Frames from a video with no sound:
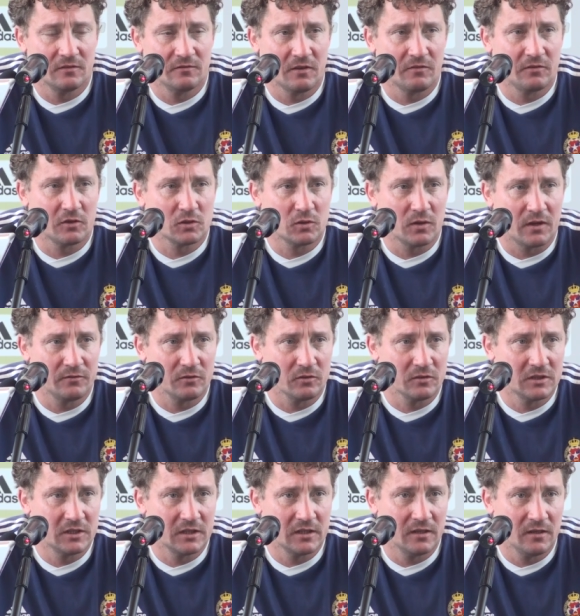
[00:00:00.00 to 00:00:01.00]
we Wrocławiu,
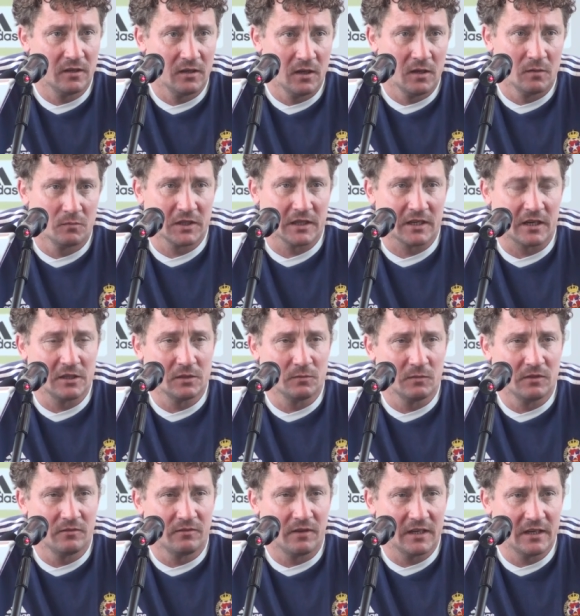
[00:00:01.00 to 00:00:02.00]
gdzie
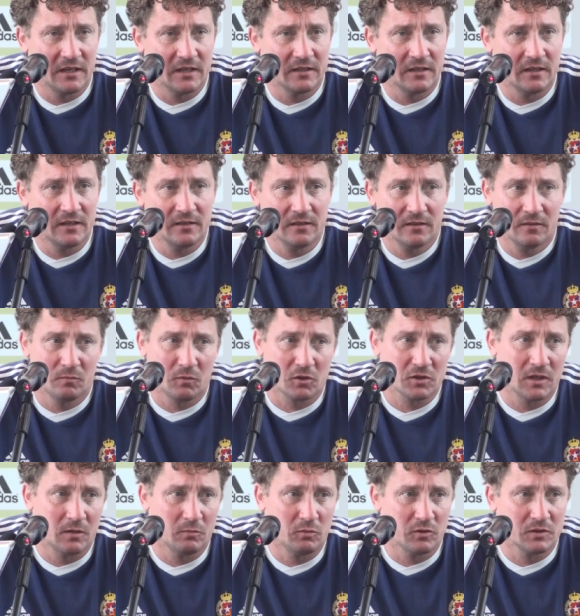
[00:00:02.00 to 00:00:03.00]
przegraliśmy 2-1,
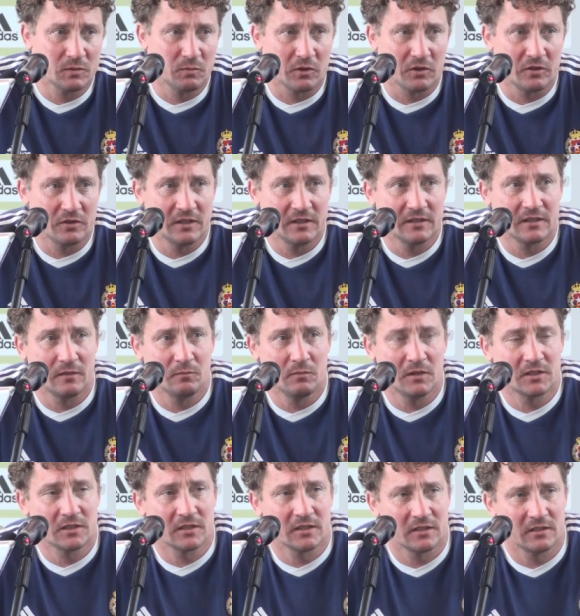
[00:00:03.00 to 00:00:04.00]
można było spokojnie ten
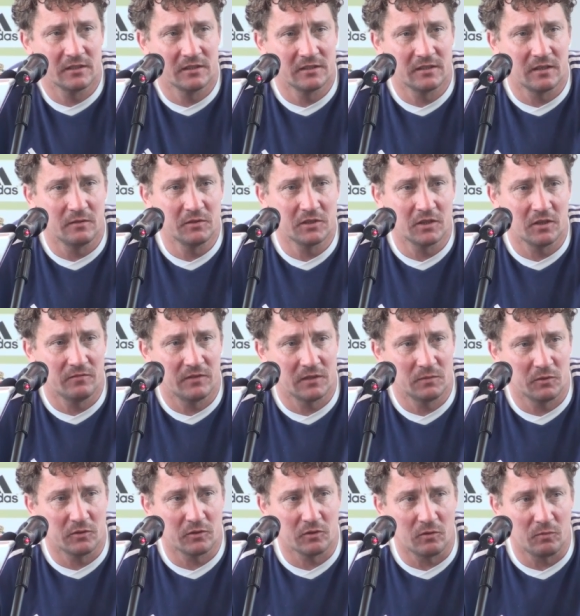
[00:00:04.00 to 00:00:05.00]
mecz zremisować,
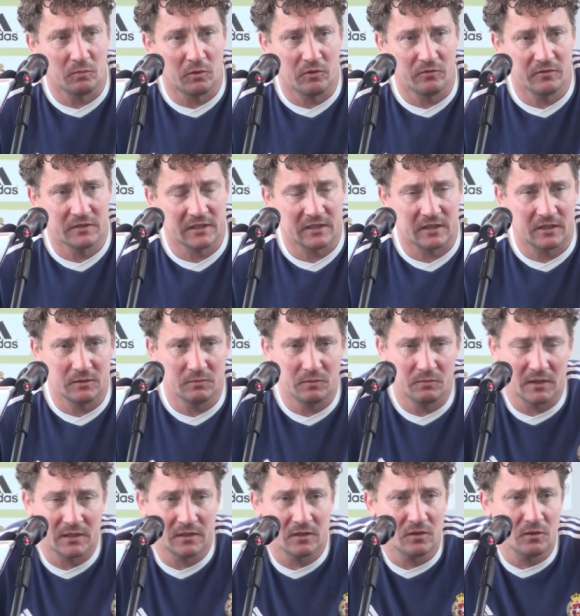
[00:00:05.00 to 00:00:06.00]
bo drugą połowę zagraliśmy
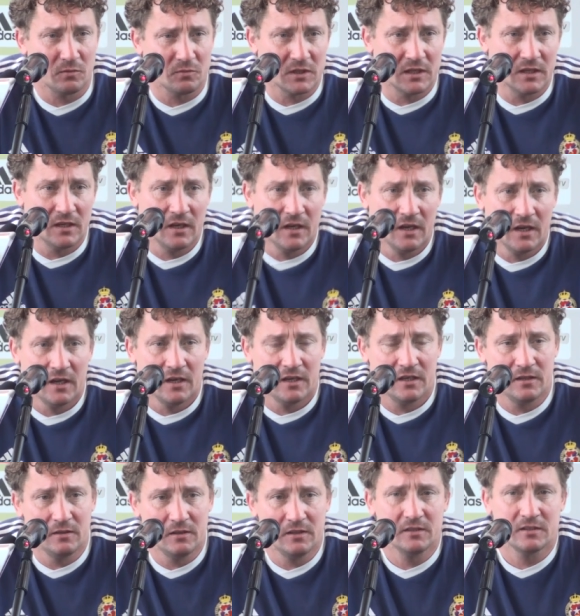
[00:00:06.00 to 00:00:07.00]
bardzo dobrze
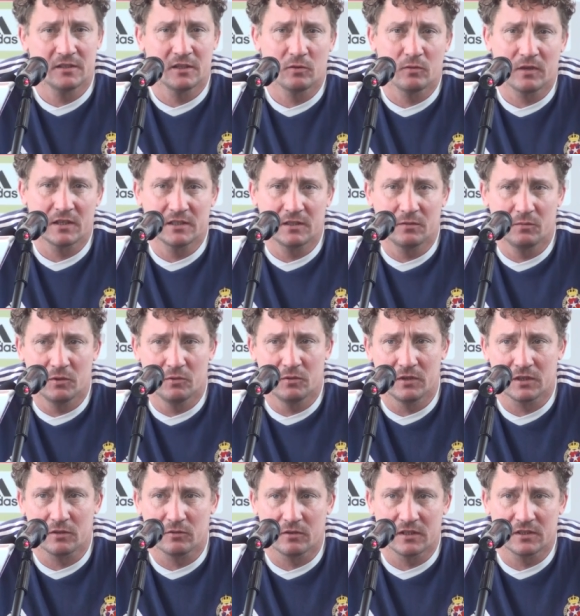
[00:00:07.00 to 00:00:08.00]
i sytuacje
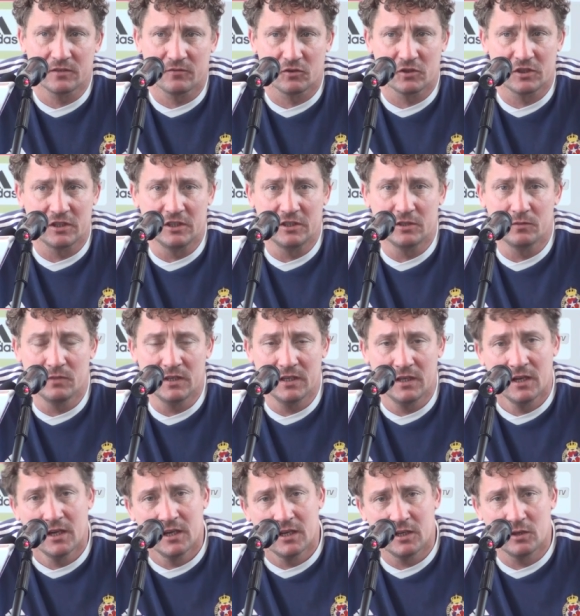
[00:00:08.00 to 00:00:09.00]
były, które stworzyliśmy.
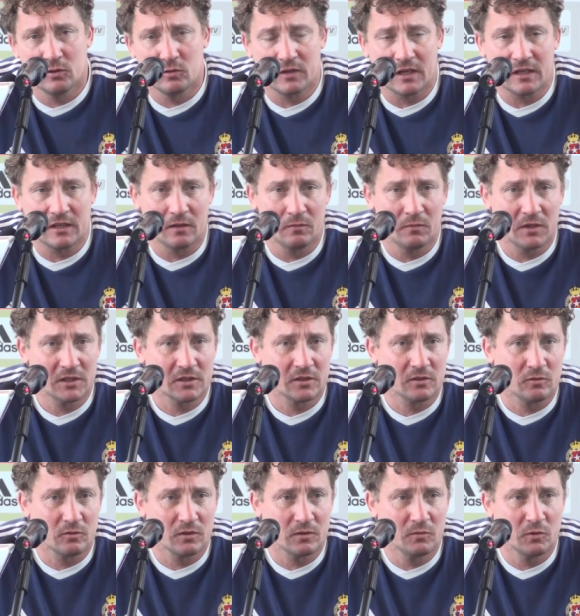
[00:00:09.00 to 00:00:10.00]
I tutaj ten mecz,
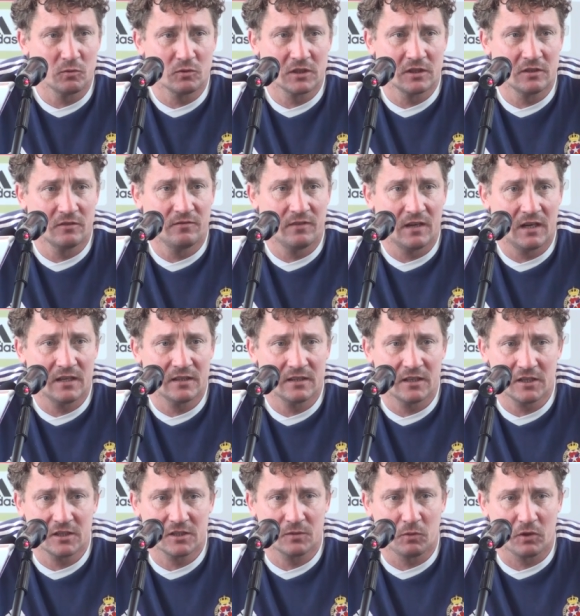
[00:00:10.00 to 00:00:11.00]
który był 3-2,
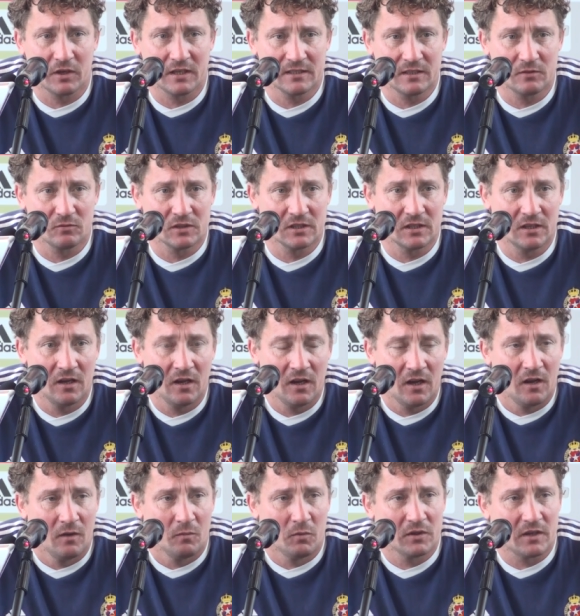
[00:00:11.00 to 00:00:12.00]
też pokazał, że
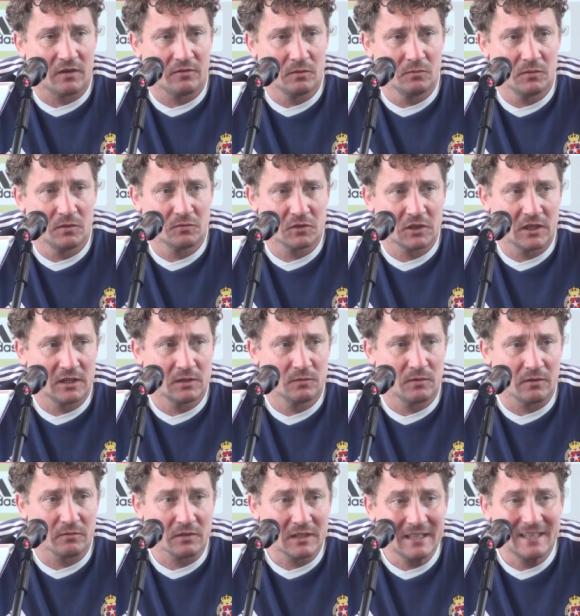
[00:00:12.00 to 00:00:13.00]
potrafimy im strzelać
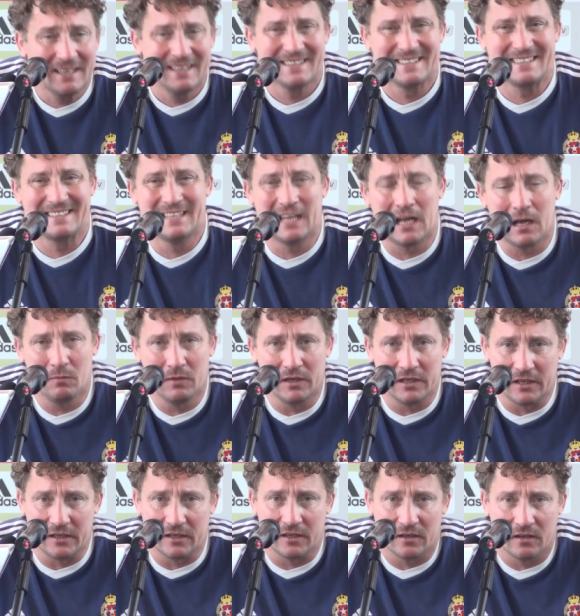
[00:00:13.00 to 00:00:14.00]
bramki, znamy
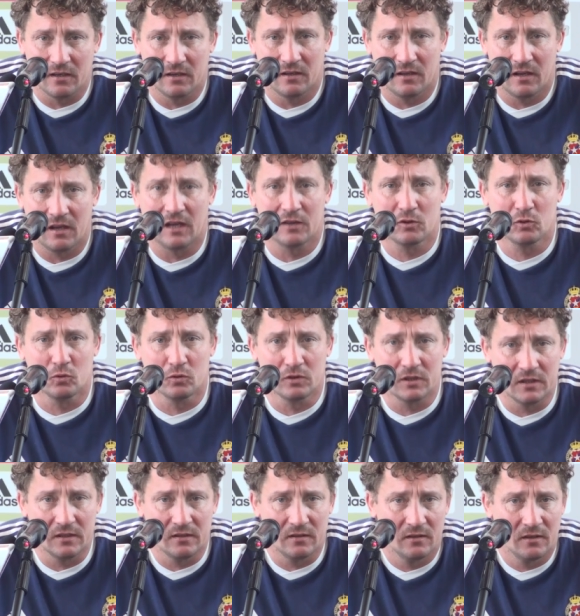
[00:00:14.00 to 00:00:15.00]
ich
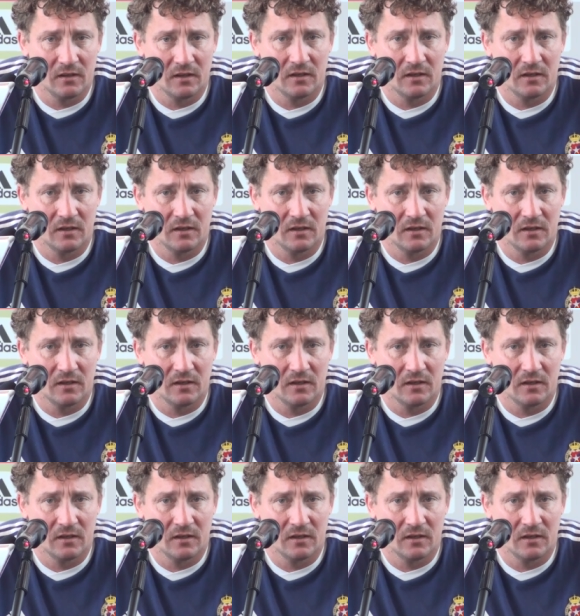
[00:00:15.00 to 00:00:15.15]
atuty,